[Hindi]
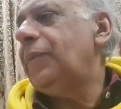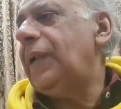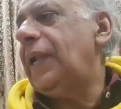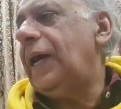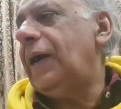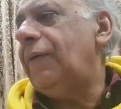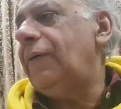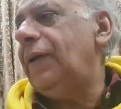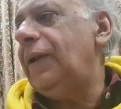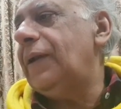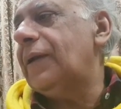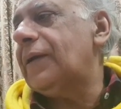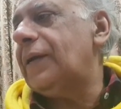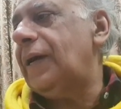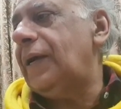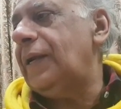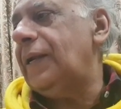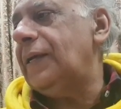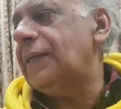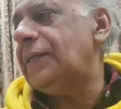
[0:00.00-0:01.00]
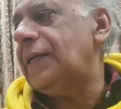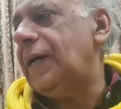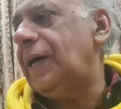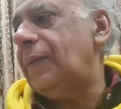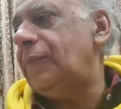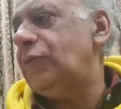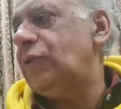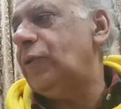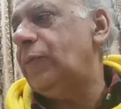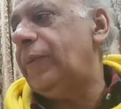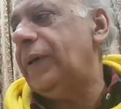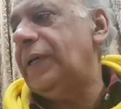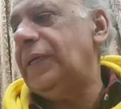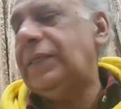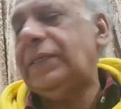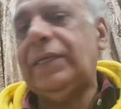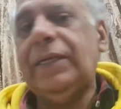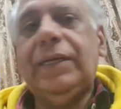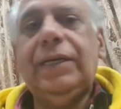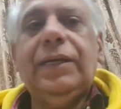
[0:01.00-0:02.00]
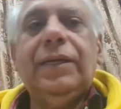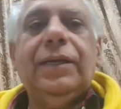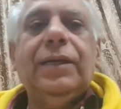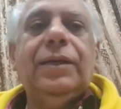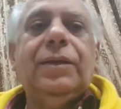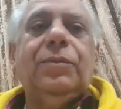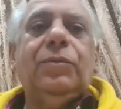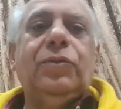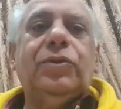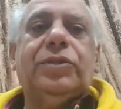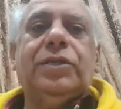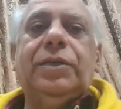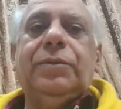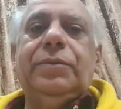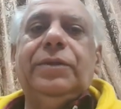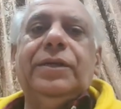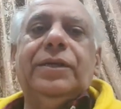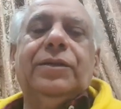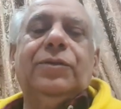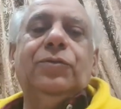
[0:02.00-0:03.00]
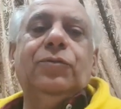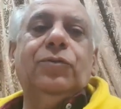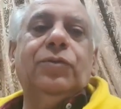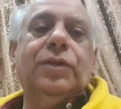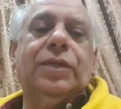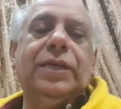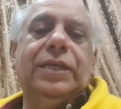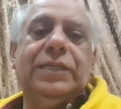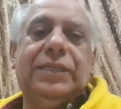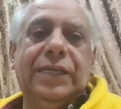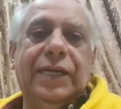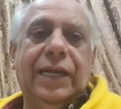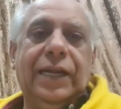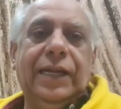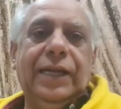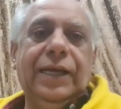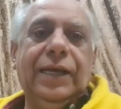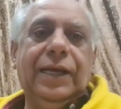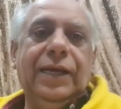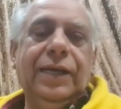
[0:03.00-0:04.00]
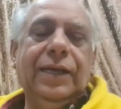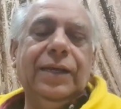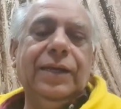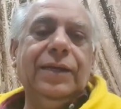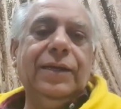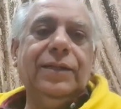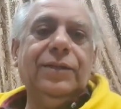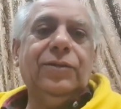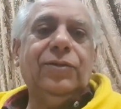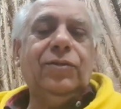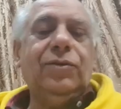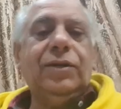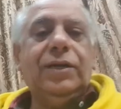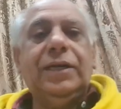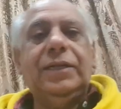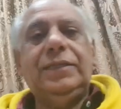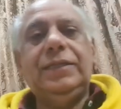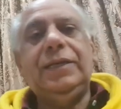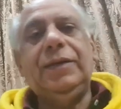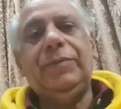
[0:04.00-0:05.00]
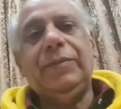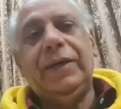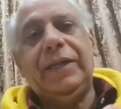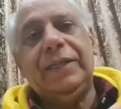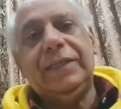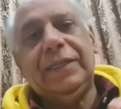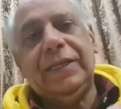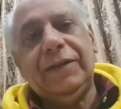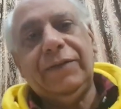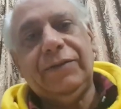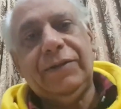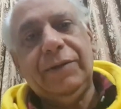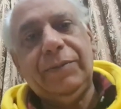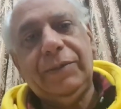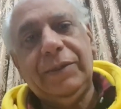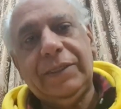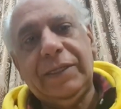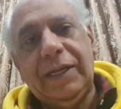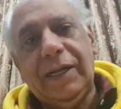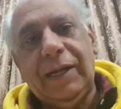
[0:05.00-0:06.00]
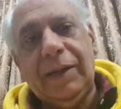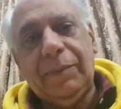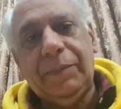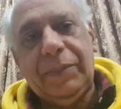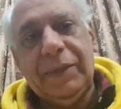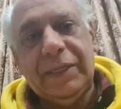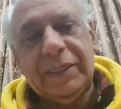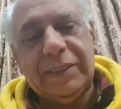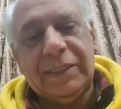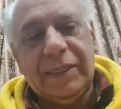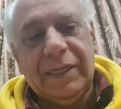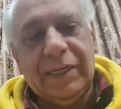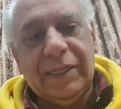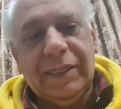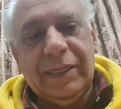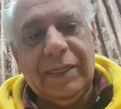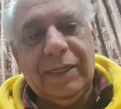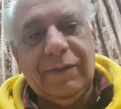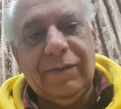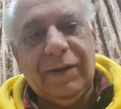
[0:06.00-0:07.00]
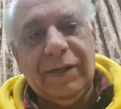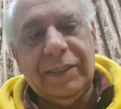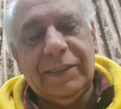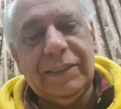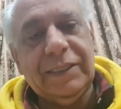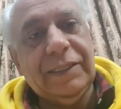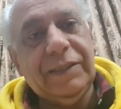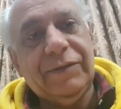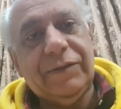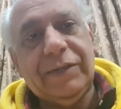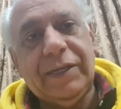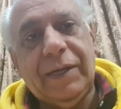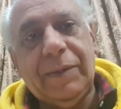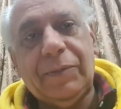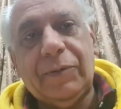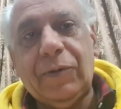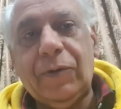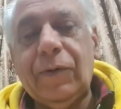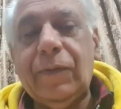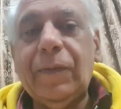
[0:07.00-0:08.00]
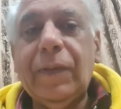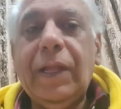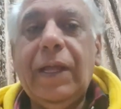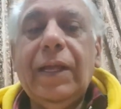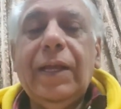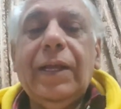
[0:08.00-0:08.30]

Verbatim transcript: बिलावल राना साहब दुबई से मुस्लिम लीग नून के चयाले हैं तो उन्होंने कहा जी हमारी तरफ से भी सलाम पेश कर दें नवाज शरीफ साहब को